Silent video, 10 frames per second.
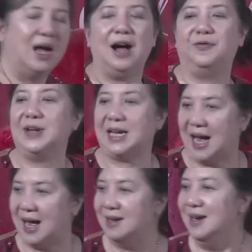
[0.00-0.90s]

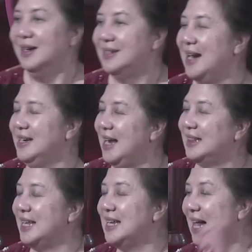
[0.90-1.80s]
Afrika dan dia
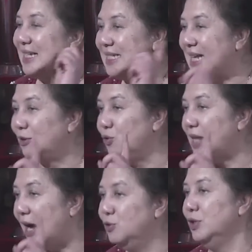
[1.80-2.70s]
tinggal satu
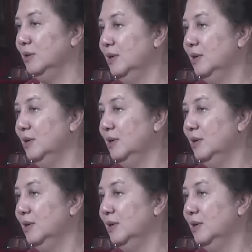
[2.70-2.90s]
tahun